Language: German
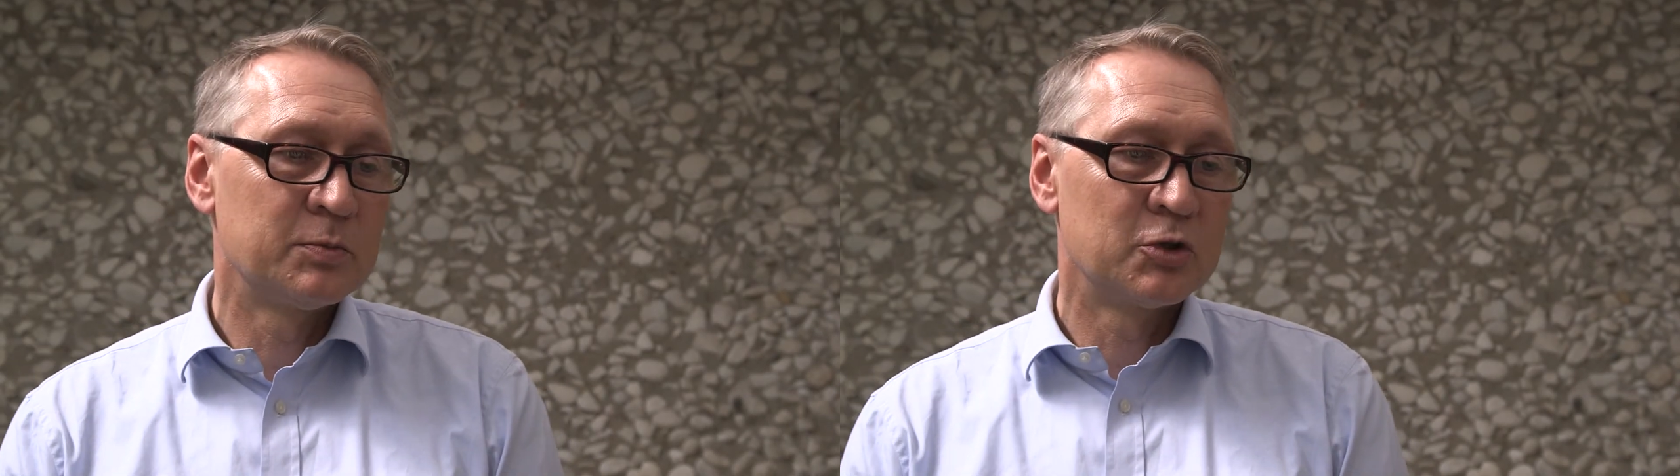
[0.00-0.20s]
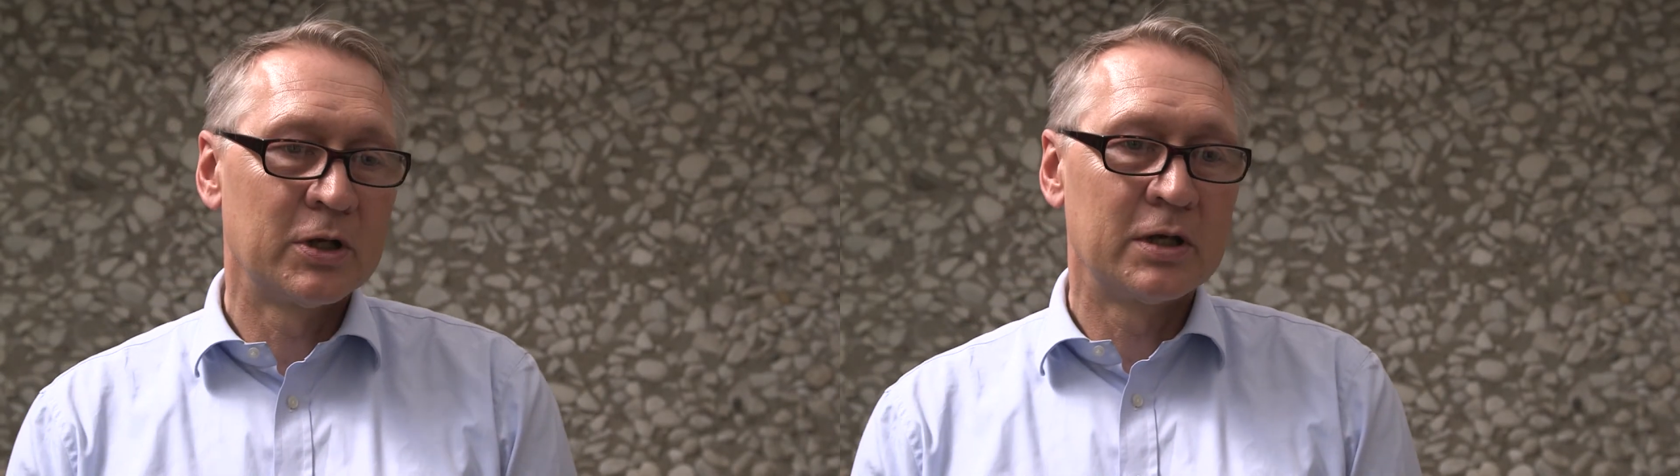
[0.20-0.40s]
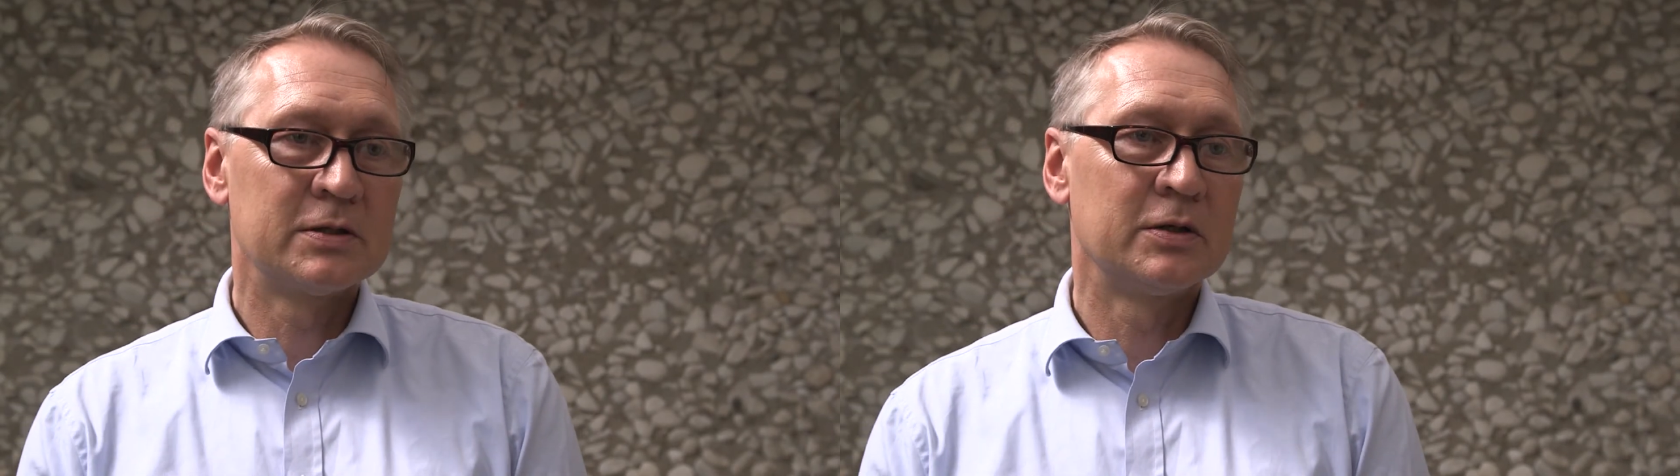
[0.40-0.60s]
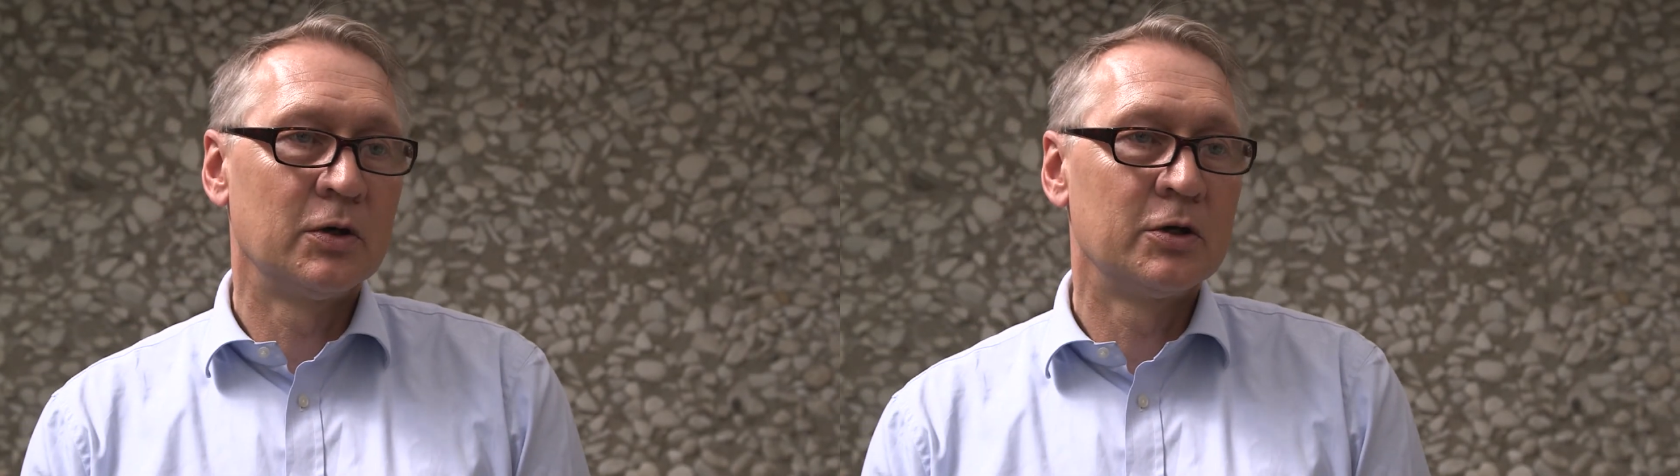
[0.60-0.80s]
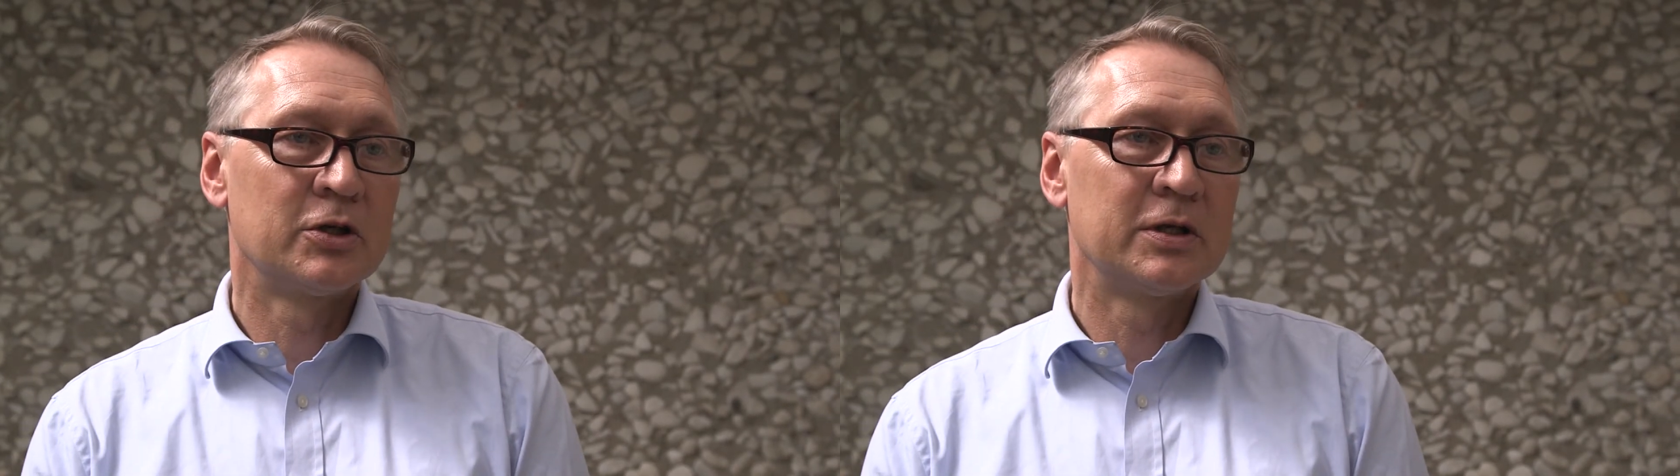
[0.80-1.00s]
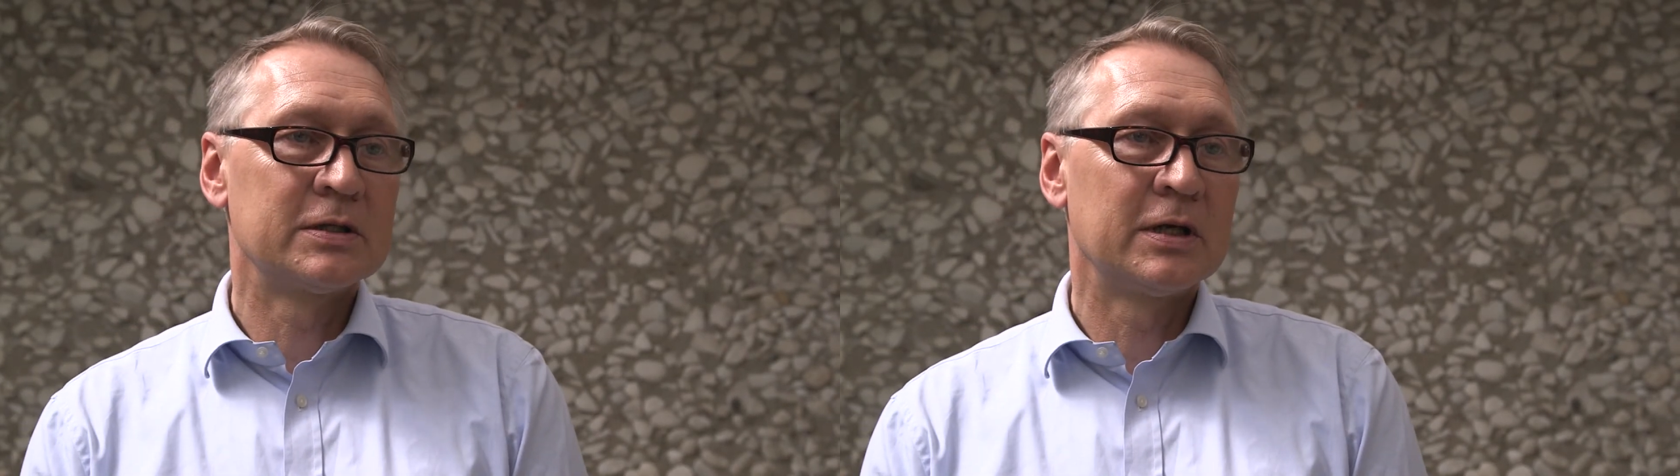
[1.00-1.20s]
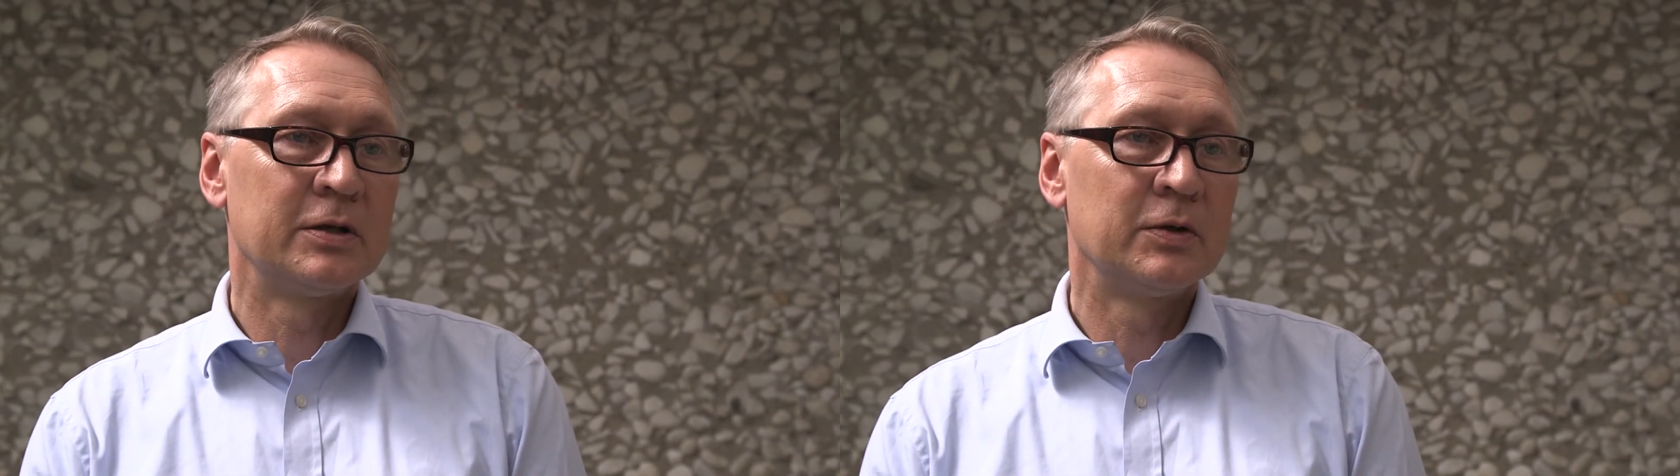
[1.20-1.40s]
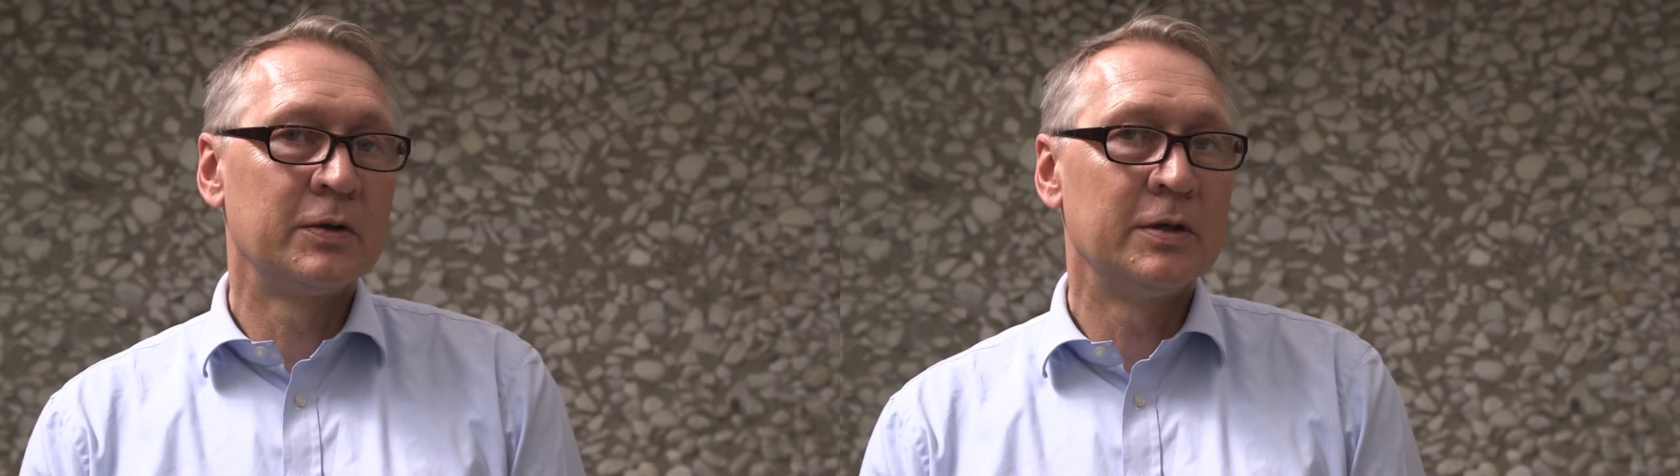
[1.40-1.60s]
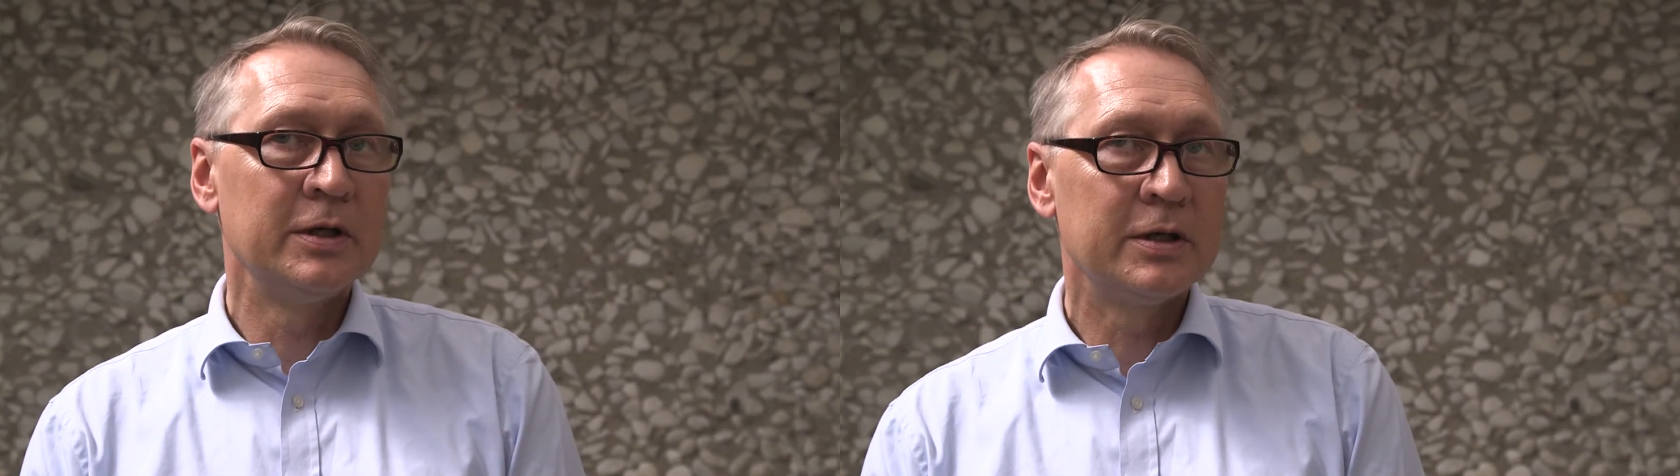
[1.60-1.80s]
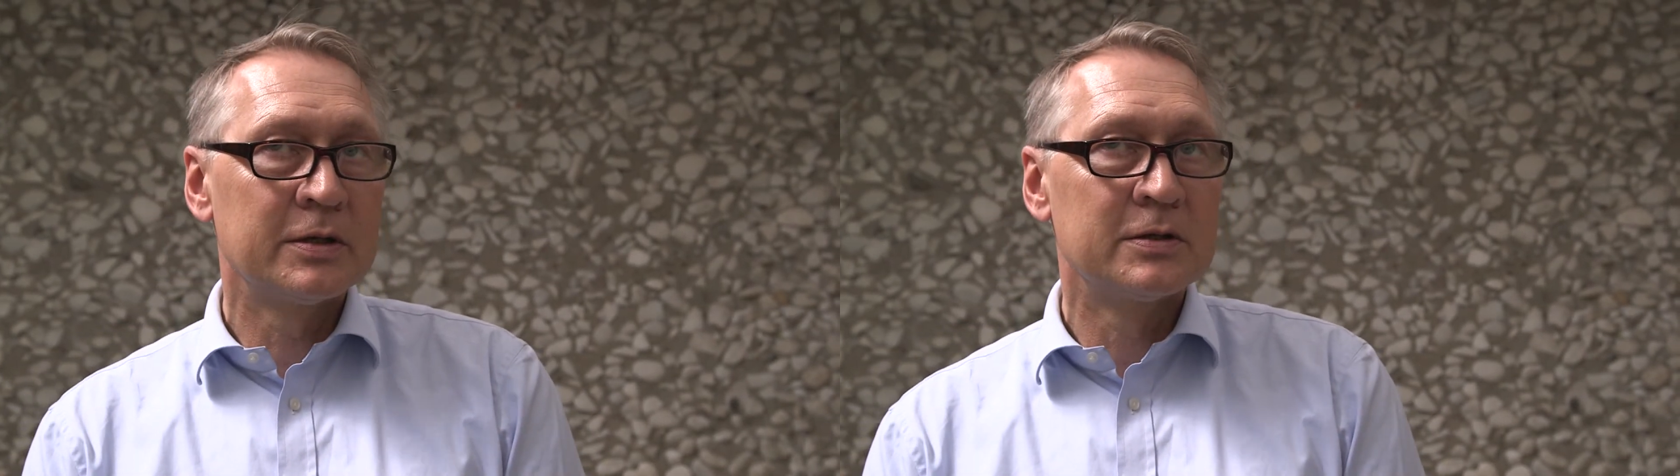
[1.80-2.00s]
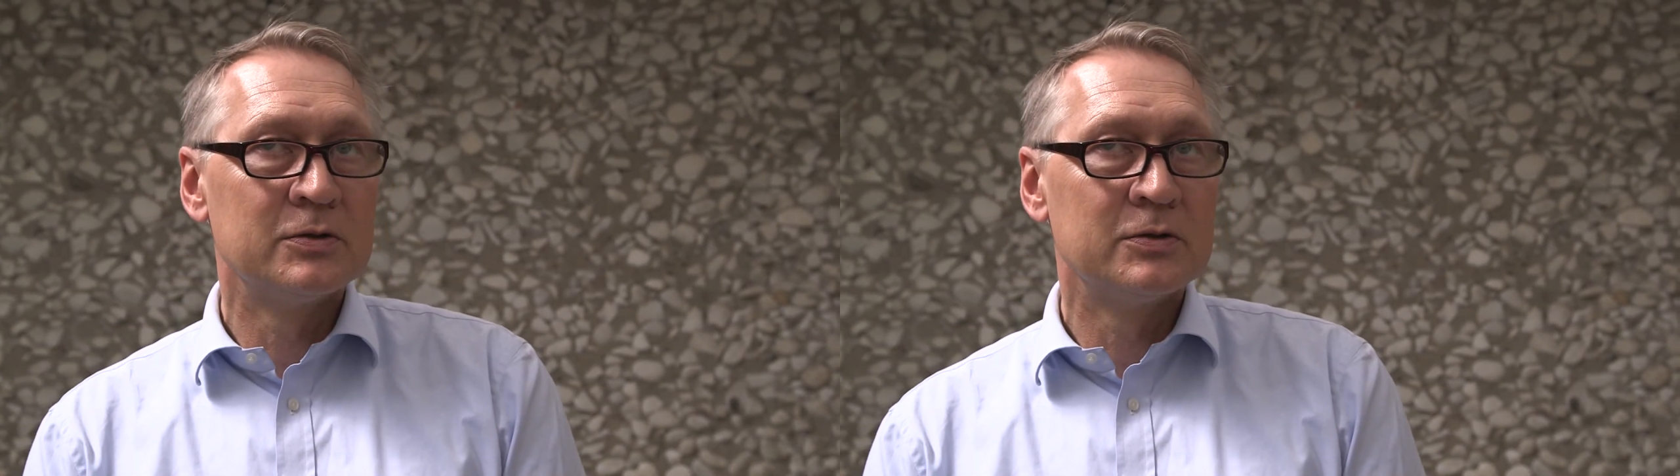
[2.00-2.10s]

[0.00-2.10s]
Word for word: Bestandes in Deutschland ist halt noch nicht